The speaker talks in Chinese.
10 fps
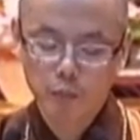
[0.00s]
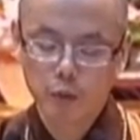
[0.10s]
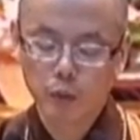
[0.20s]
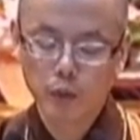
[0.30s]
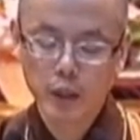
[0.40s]

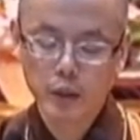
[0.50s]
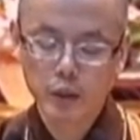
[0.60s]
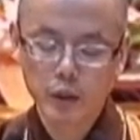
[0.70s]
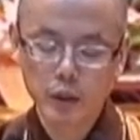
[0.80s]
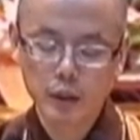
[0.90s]
普愿
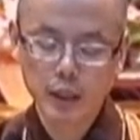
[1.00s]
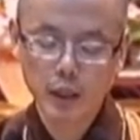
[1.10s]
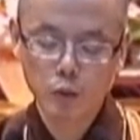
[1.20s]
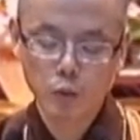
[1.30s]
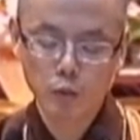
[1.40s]
世
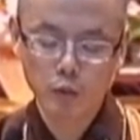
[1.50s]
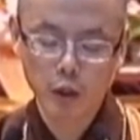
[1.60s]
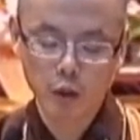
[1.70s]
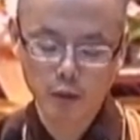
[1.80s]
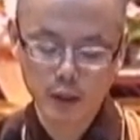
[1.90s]
间诸
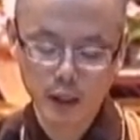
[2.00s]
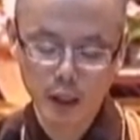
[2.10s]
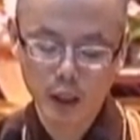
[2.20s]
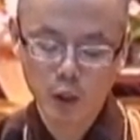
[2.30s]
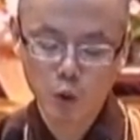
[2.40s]
有
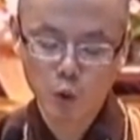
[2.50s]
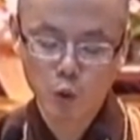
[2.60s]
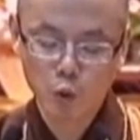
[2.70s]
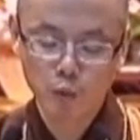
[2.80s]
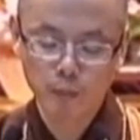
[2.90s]
情，
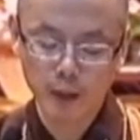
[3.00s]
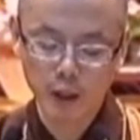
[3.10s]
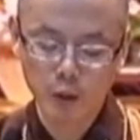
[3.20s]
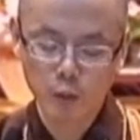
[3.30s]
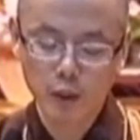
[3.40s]
助
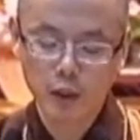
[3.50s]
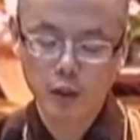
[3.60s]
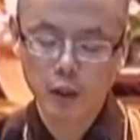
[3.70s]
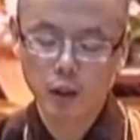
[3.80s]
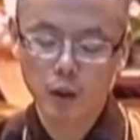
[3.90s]
彼最
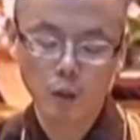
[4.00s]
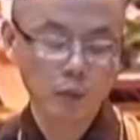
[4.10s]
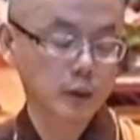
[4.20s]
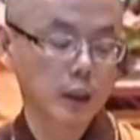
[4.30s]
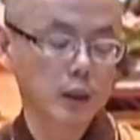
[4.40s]
胜
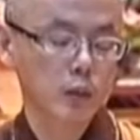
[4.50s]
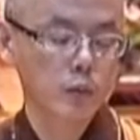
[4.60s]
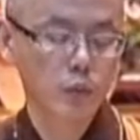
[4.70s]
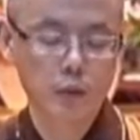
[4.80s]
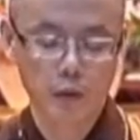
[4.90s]
功德
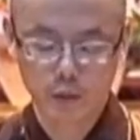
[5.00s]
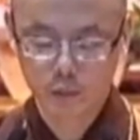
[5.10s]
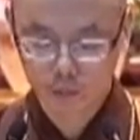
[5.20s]
具。